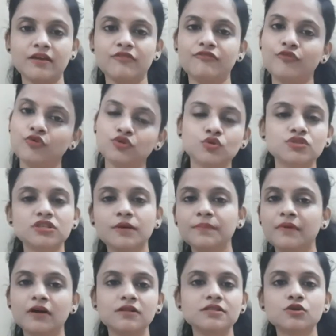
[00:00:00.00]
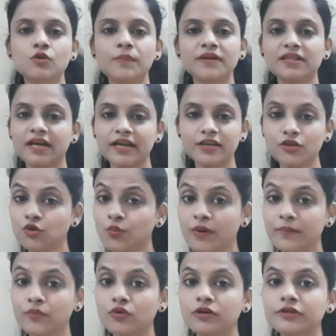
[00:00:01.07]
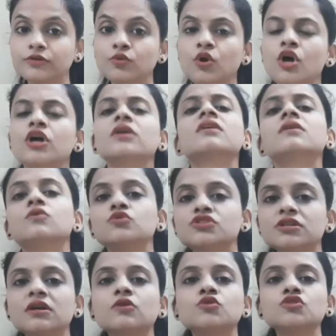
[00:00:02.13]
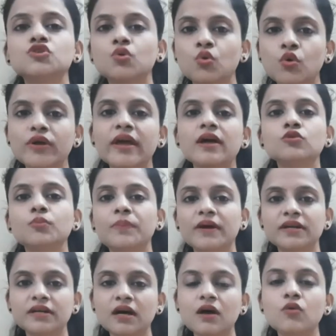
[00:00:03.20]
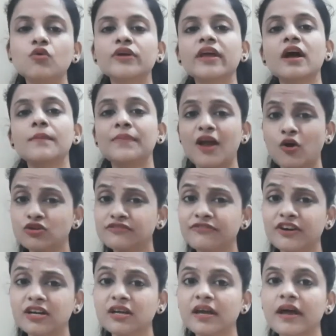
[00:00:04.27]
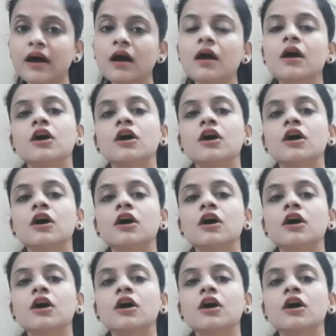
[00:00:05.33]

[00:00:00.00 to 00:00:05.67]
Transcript: वो तो सब गर्ल्स को पता है क्यों मैं बोल रही हूँ कि कुछ ना कुछ हो गया दुपट्टा हो गया ब्लाउज फट गया